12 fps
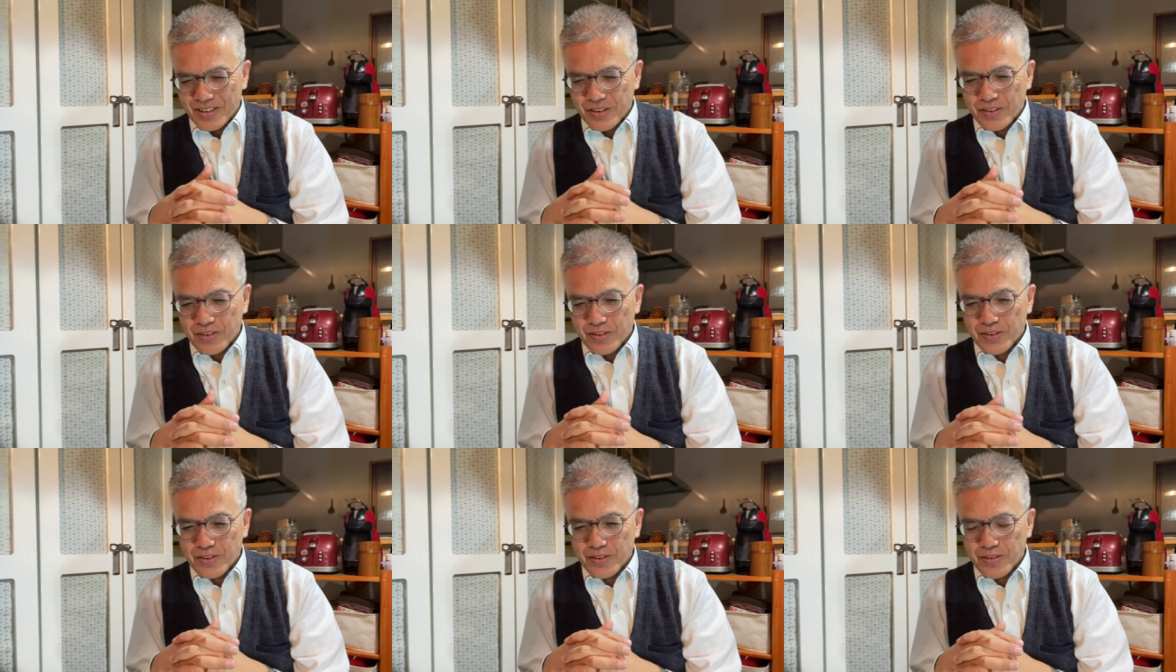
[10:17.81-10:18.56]

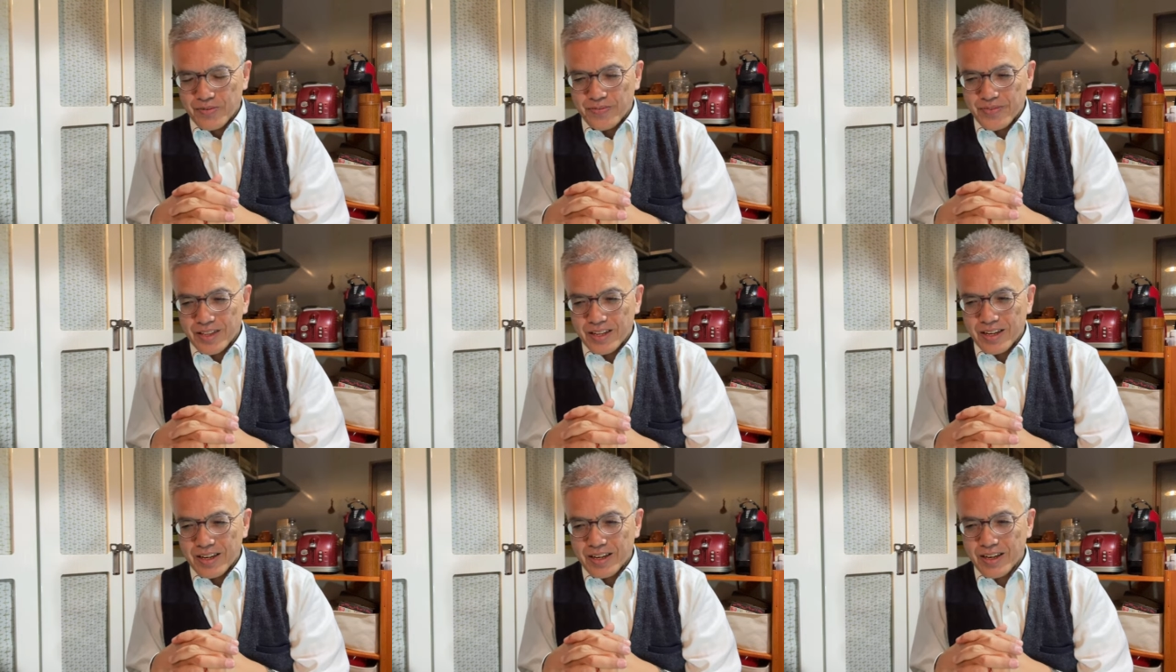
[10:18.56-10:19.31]

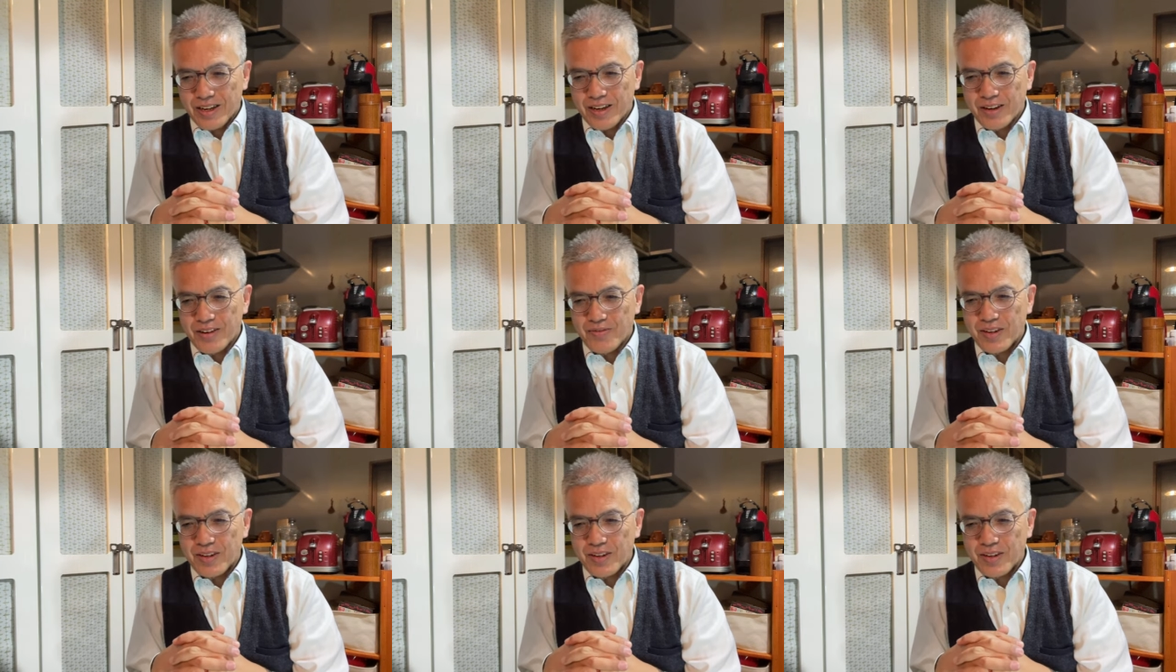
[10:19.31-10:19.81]
のー、